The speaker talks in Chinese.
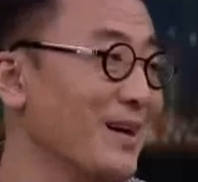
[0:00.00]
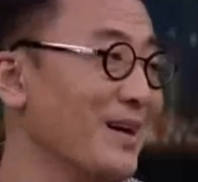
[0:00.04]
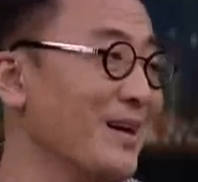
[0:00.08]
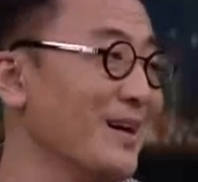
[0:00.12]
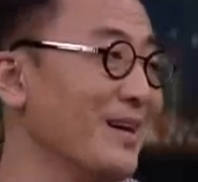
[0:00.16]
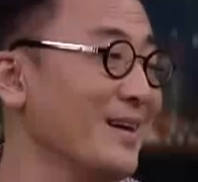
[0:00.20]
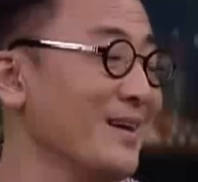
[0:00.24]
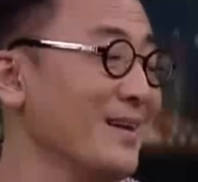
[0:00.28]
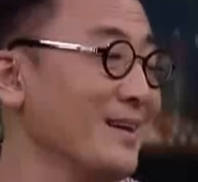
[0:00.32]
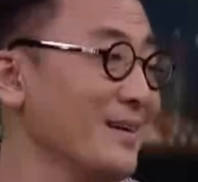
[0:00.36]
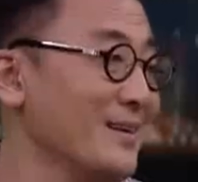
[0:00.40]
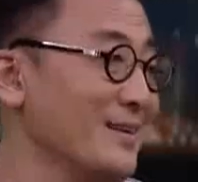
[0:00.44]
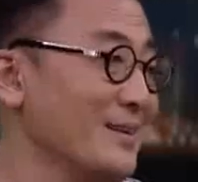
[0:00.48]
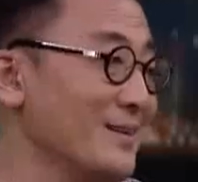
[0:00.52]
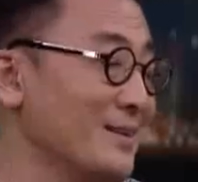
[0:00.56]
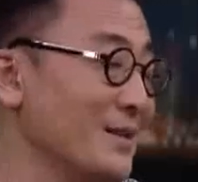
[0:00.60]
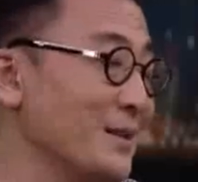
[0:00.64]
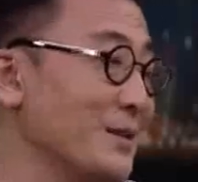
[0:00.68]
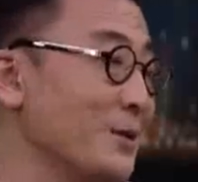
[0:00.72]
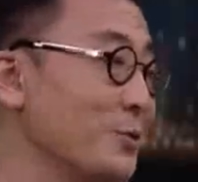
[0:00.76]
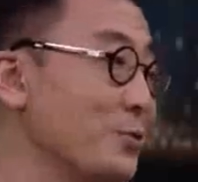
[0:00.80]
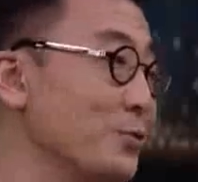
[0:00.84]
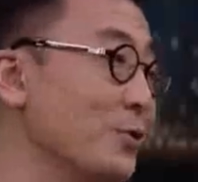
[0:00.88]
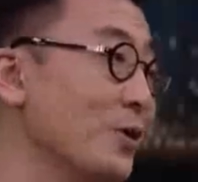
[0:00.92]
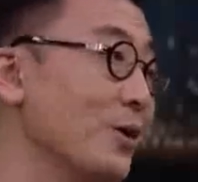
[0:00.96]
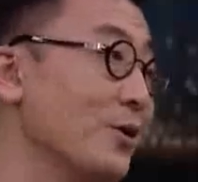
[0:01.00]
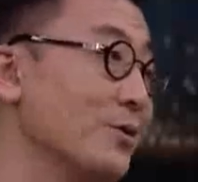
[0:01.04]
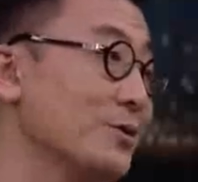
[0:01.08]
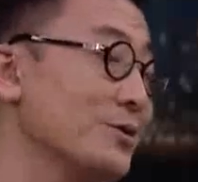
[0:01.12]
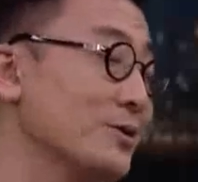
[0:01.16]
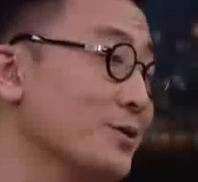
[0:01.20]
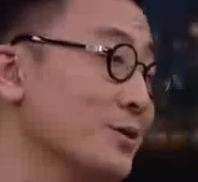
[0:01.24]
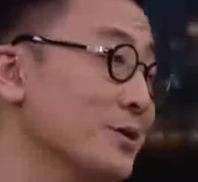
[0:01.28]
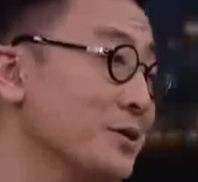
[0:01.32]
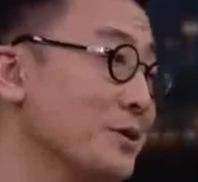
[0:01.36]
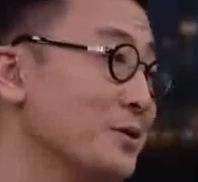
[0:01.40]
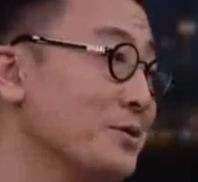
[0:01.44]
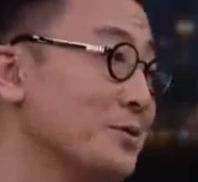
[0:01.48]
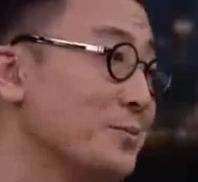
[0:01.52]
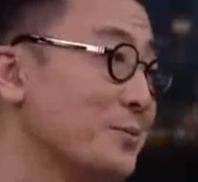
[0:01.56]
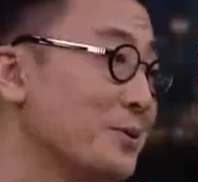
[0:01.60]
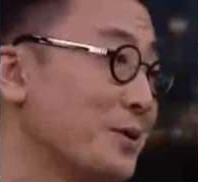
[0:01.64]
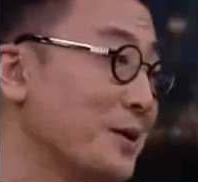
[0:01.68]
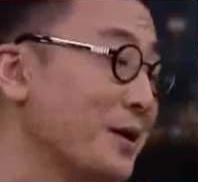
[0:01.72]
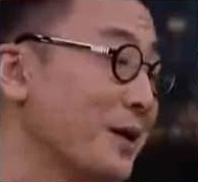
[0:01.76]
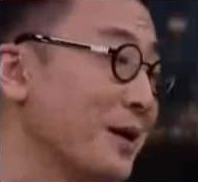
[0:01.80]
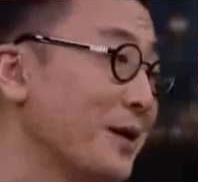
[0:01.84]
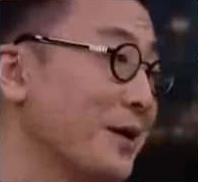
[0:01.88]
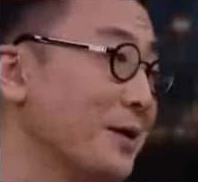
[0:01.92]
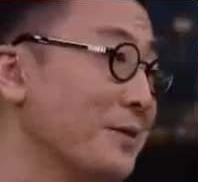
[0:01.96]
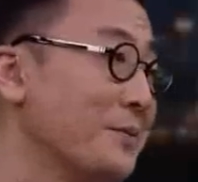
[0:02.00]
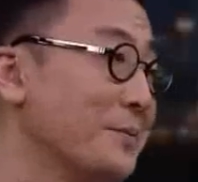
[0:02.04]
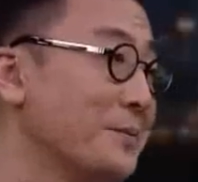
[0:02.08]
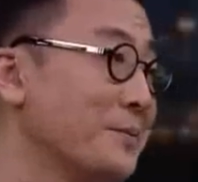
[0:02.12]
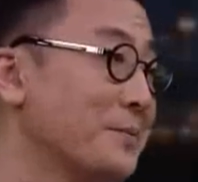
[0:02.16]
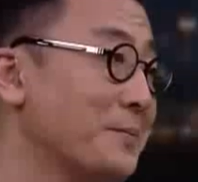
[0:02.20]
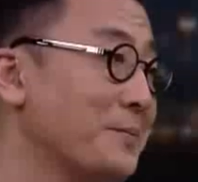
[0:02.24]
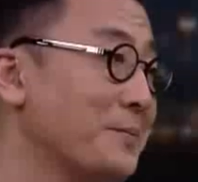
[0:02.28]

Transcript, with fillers: 哎，这个于老师你怎么看？